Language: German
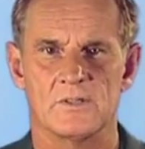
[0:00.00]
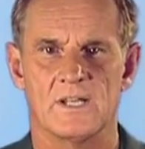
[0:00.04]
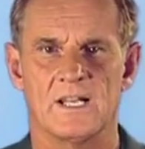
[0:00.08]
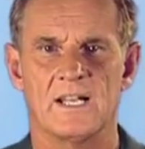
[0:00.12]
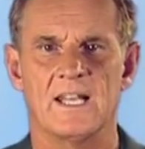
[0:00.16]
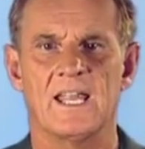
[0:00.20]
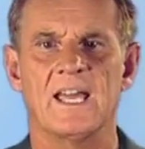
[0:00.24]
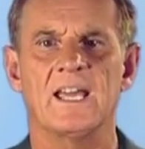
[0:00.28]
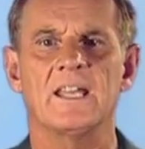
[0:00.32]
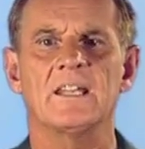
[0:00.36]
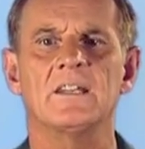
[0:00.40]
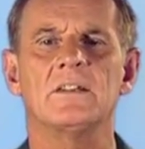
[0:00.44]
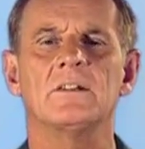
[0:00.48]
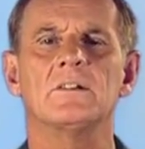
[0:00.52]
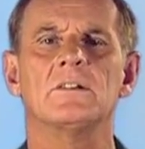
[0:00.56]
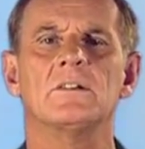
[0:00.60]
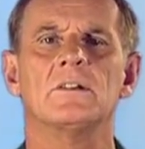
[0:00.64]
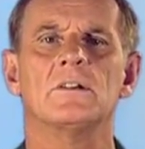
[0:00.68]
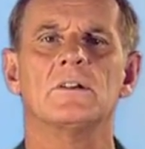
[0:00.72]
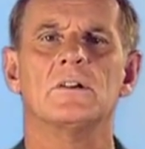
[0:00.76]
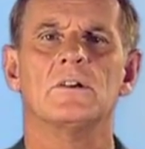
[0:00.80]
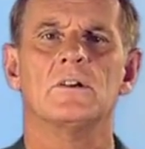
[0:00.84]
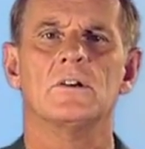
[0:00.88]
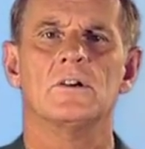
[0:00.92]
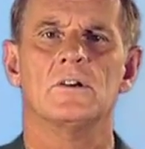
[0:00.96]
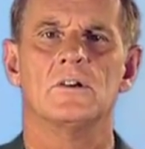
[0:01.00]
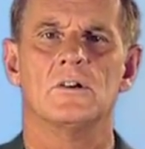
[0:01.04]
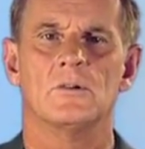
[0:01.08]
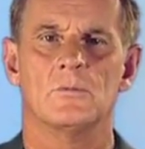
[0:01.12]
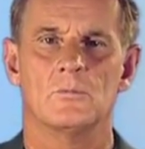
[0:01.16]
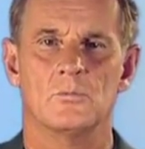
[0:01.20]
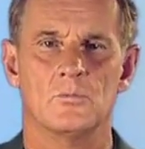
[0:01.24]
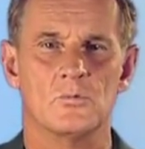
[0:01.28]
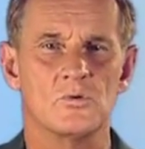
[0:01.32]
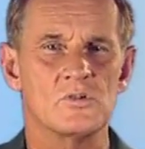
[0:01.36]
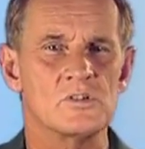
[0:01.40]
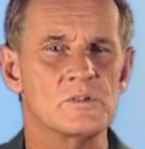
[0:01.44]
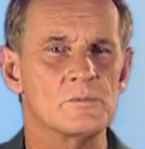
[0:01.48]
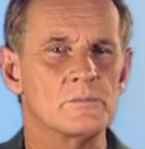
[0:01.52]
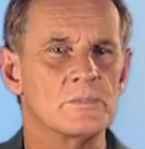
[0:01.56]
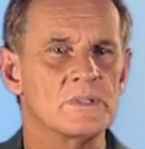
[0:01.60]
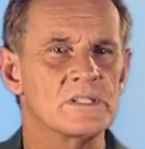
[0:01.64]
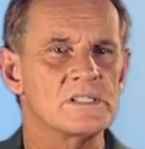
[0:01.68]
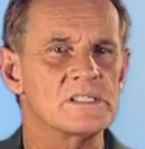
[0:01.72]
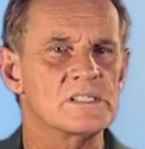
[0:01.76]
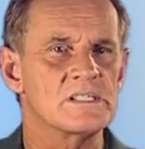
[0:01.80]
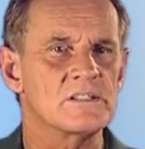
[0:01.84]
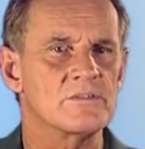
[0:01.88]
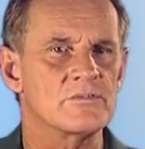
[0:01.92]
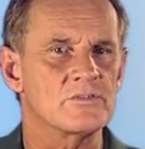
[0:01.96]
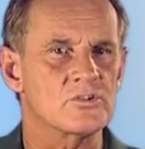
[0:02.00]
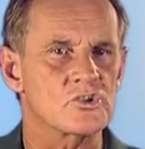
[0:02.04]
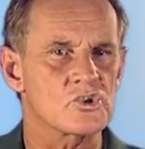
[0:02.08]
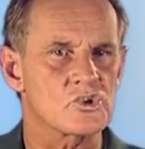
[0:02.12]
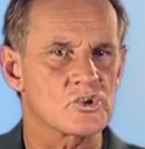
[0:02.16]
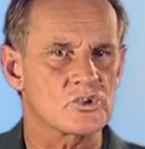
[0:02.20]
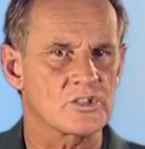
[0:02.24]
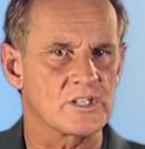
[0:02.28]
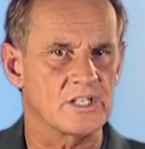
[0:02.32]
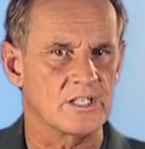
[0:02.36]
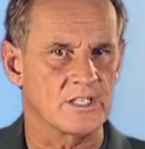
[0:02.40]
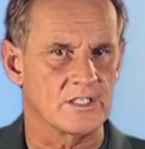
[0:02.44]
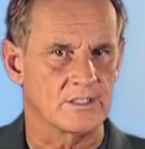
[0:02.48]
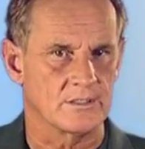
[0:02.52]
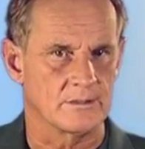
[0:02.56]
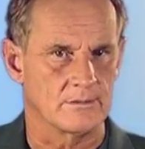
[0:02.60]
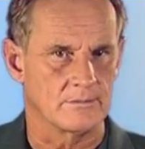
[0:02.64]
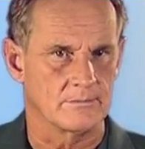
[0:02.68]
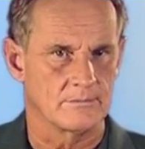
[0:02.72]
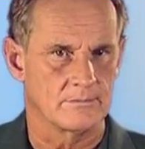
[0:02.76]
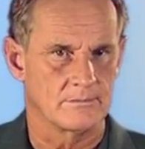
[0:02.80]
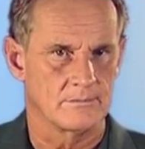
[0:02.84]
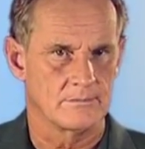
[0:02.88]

erlernen, muss man sie verstehen